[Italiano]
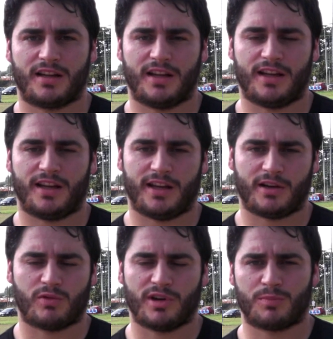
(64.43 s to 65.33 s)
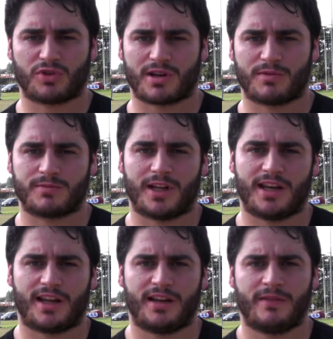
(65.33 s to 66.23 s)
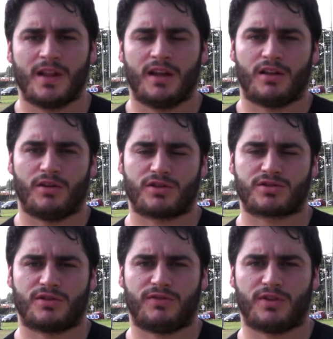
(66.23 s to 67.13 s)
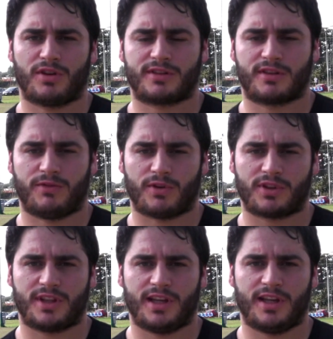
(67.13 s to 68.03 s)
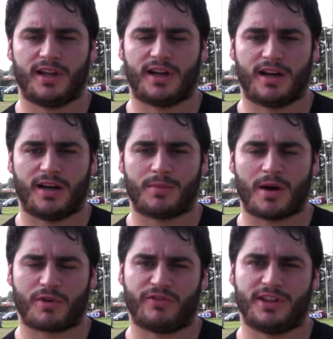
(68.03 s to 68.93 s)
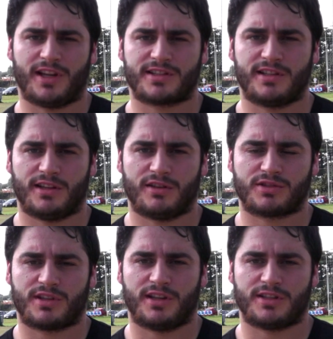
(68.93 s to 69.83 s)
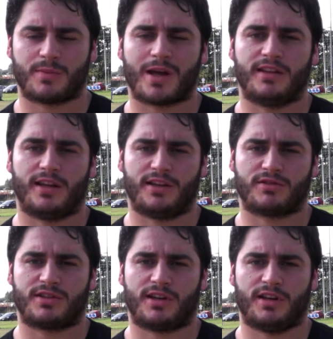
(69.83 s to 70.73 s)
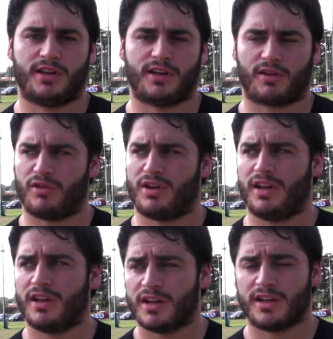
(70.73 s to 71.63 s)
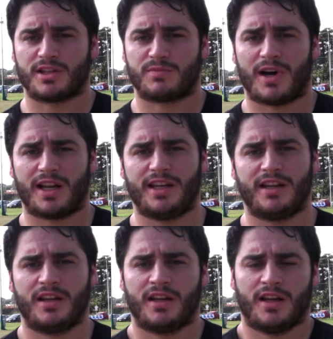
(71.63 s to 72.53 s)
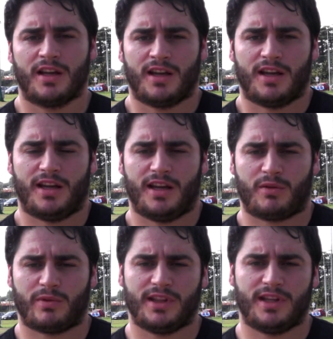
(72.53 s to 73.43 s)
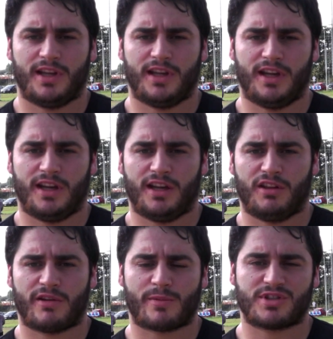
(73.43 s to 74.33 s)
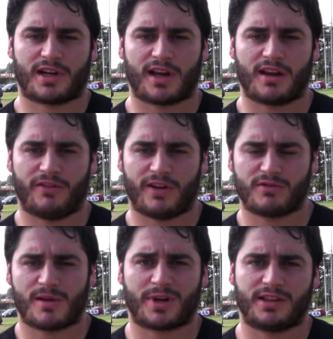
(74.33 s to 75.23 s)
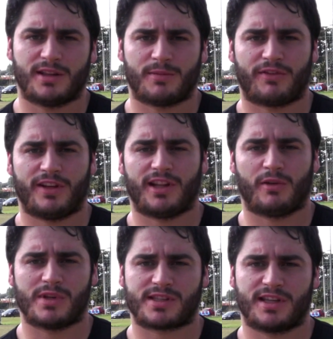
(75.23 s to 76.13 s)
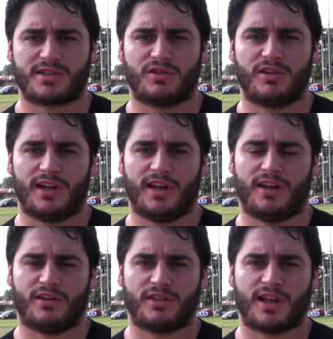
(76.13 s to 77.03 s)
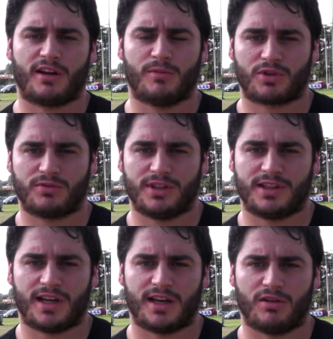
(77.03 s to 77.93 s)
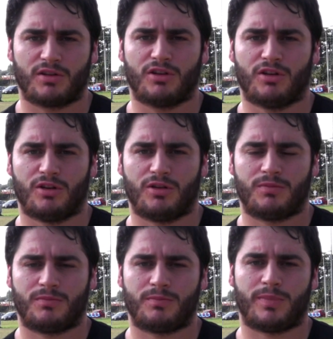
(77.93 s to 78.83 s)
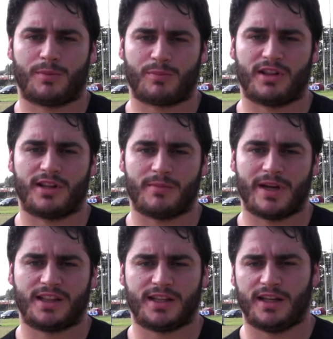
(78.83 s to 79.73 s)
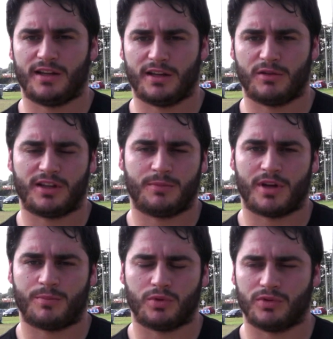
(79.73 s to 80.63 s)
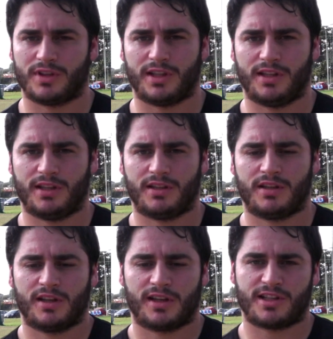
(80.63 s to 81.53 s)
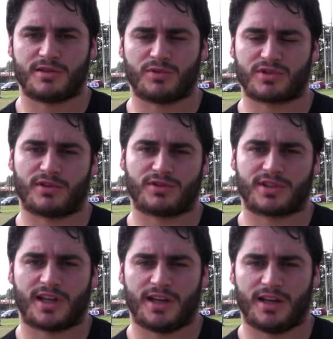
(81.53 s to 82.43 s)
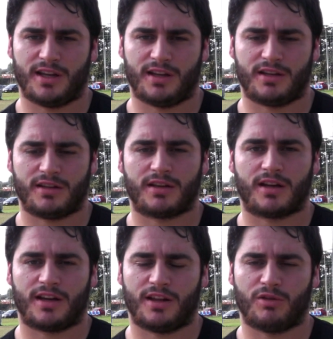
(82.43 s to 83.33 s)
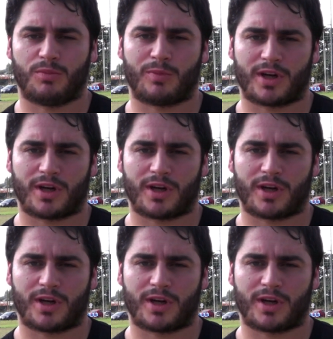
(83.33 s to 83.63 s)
eh, in cui non possiamo sbagliare, loro sono for forti a approfittarsi dei nostri, dei nostri errori e sbagli. E quindi dobbiamo cercare di fare una partita perfetta in quel senso e non darle opportunità a loro per prendere mete e, e punti che ci possono costare eh, dopo